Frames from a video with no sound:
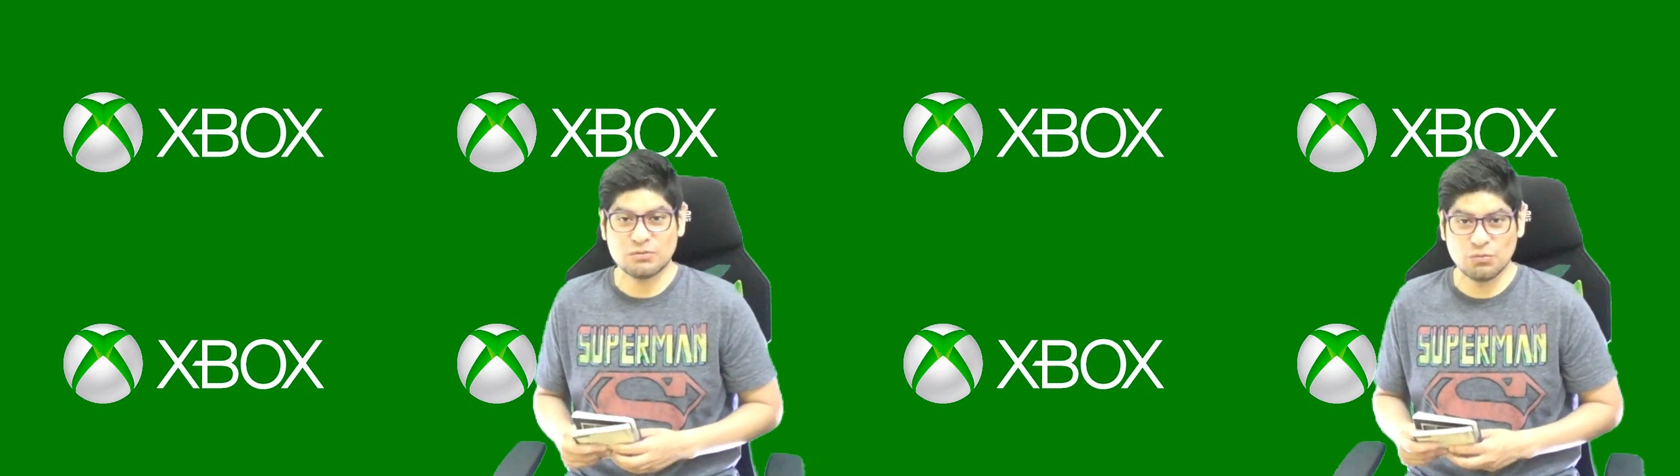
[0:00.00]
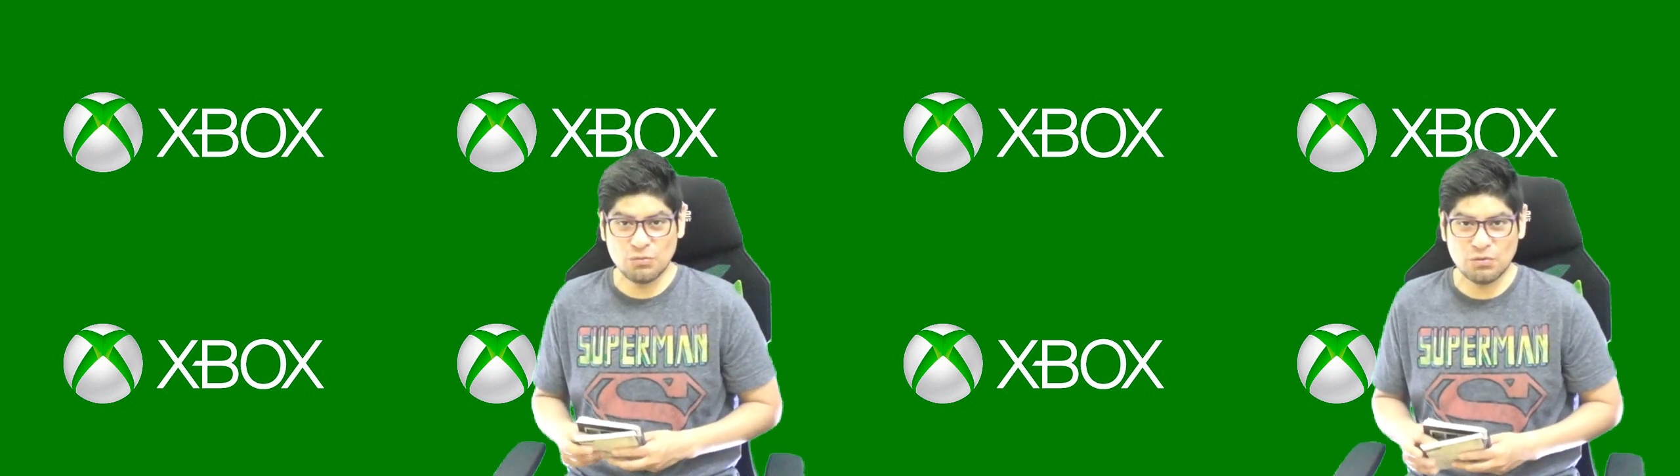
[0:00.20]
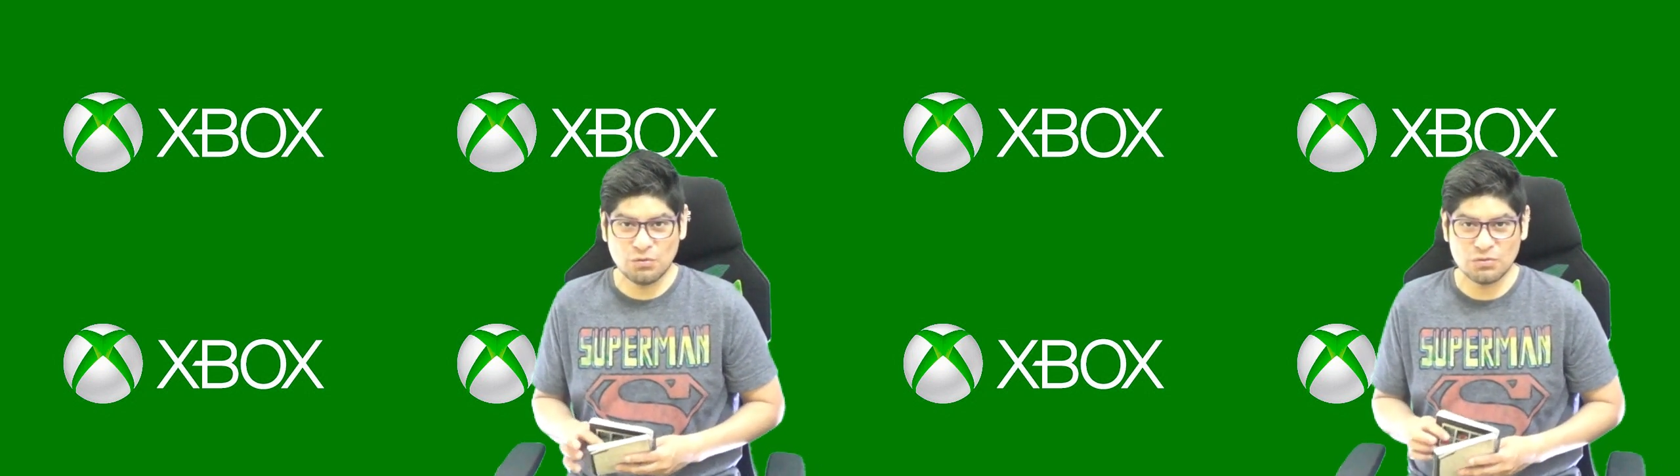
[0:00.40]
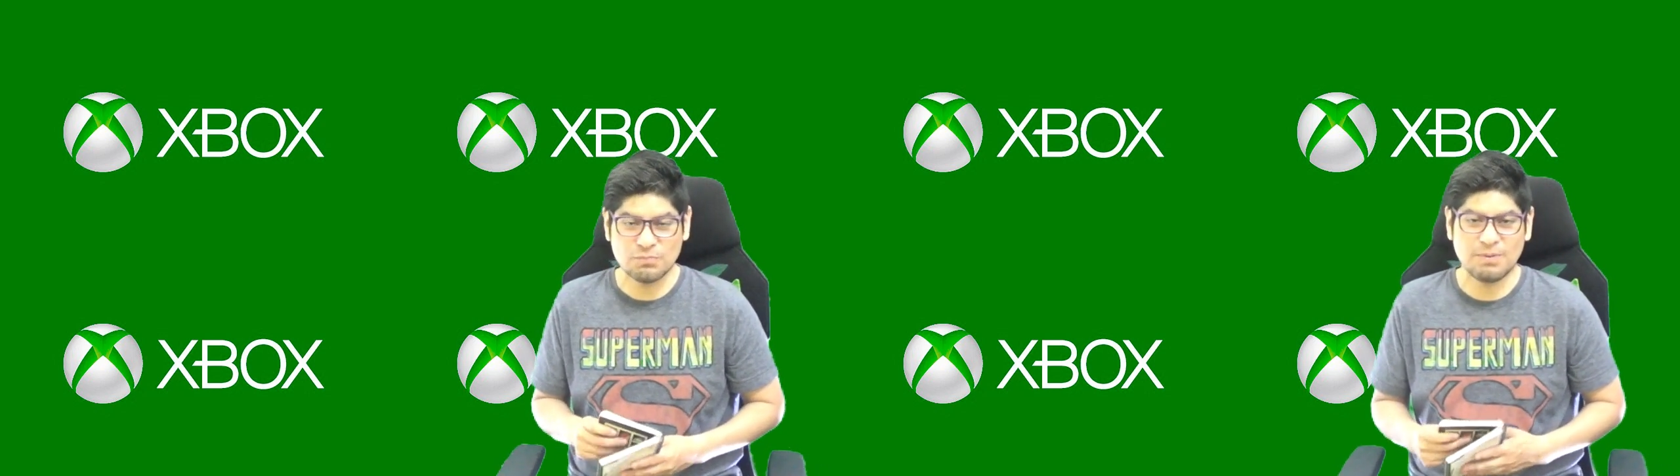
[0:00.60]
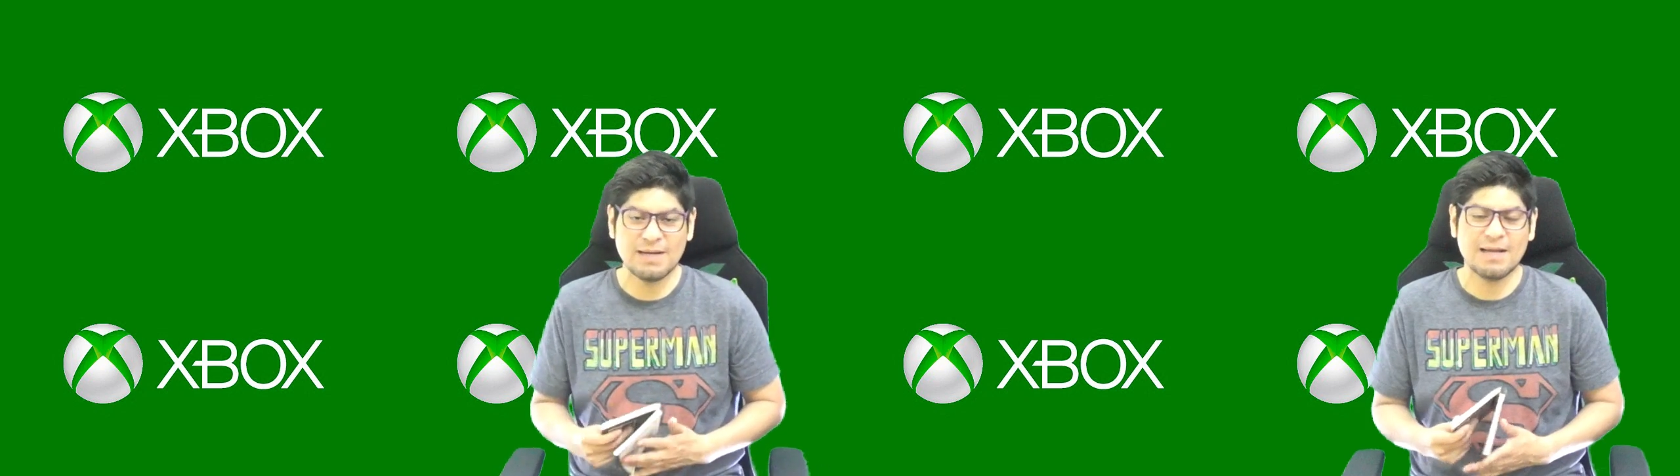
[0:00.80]

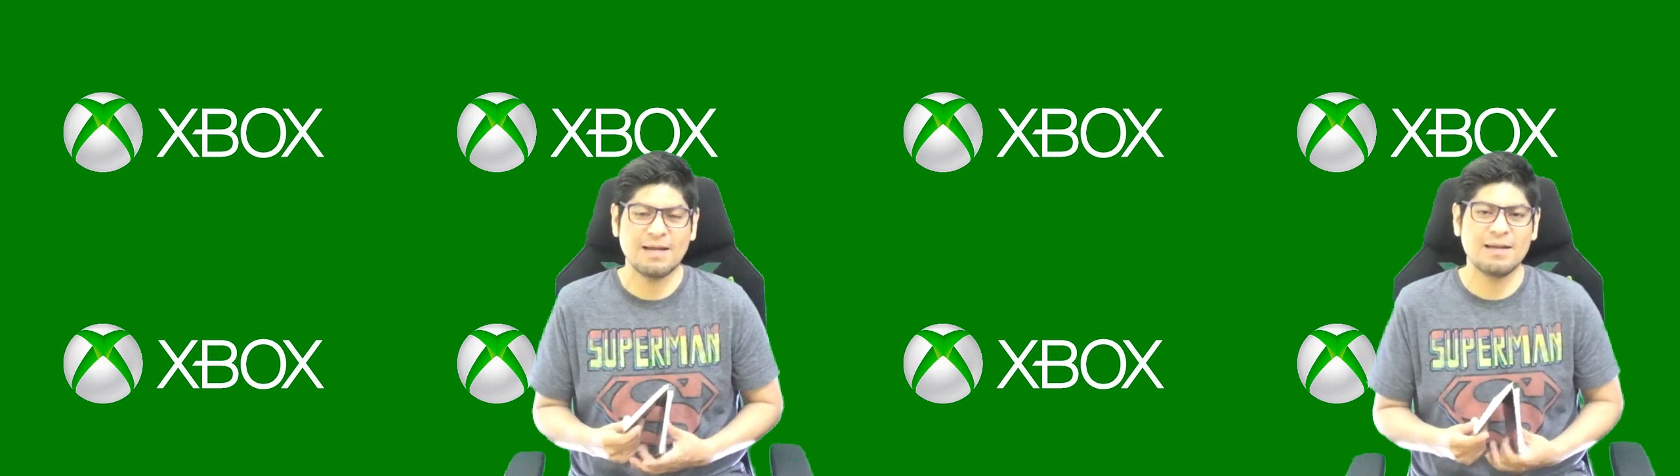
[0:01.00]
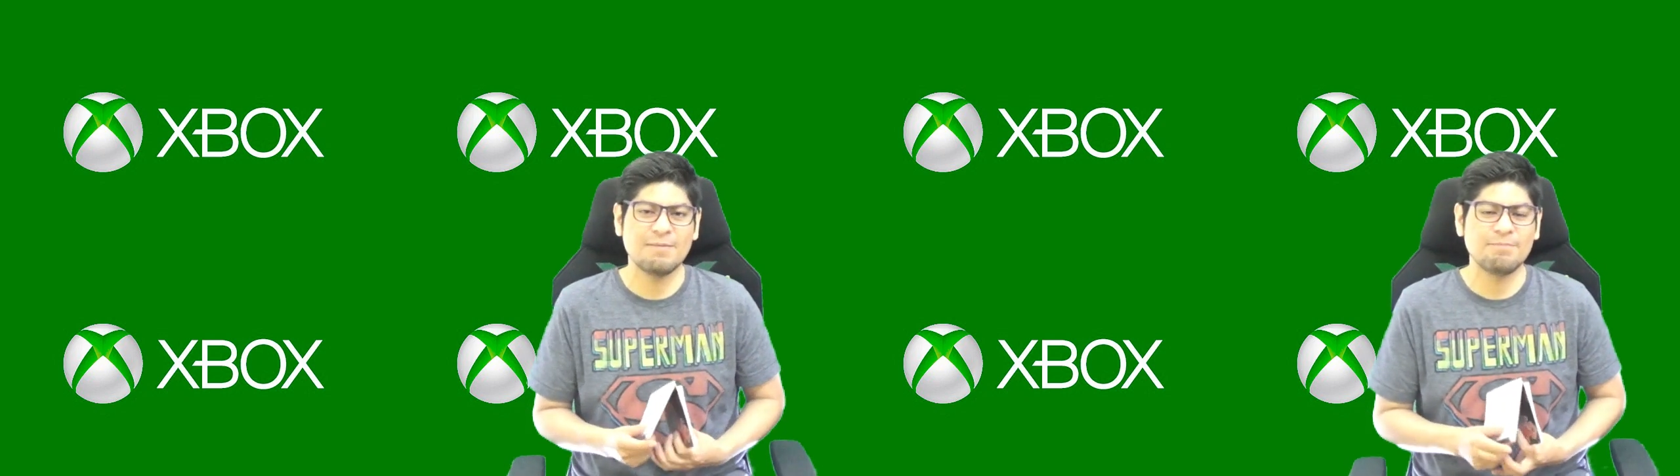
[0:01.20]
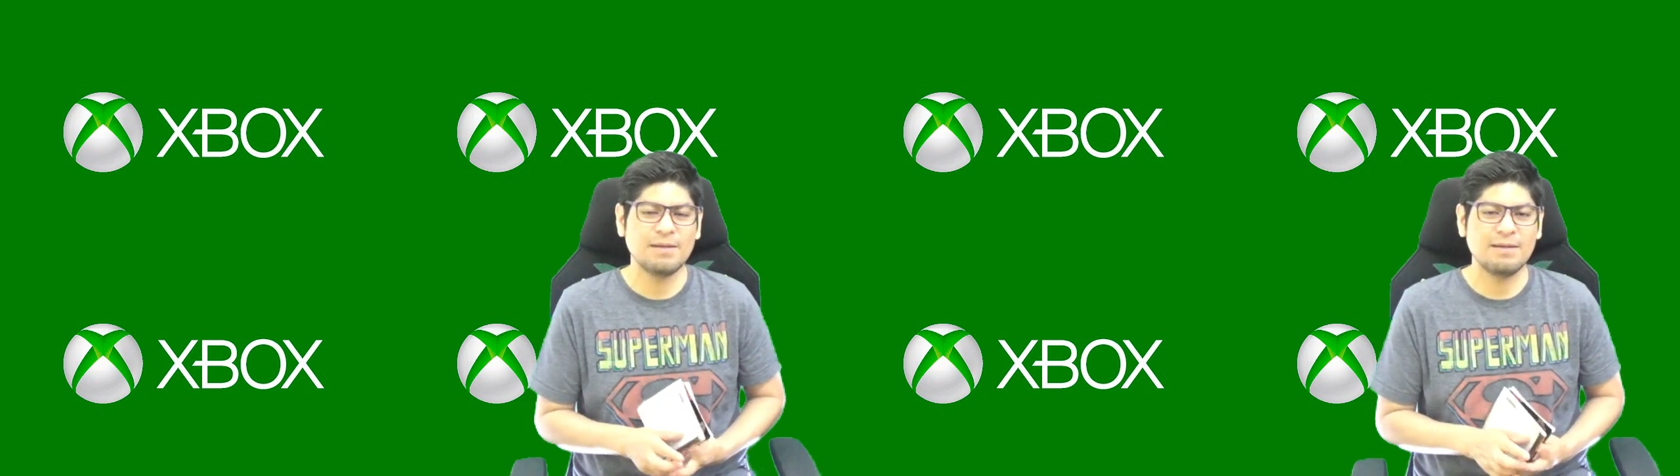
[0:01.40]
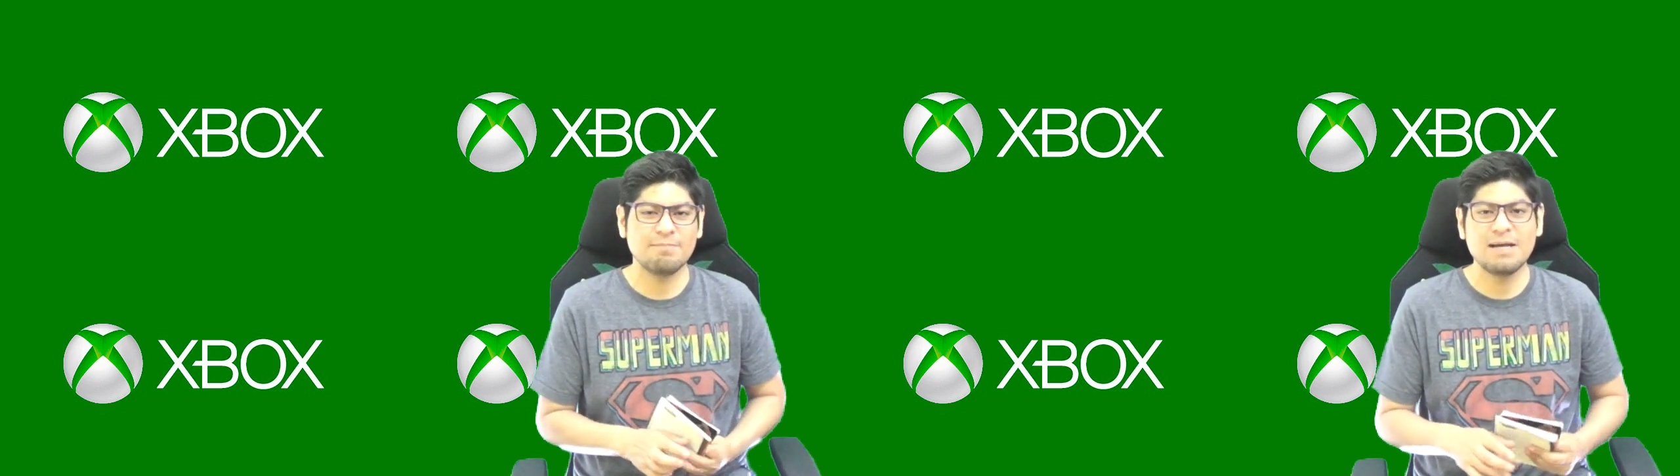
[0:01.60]
estudios para eh,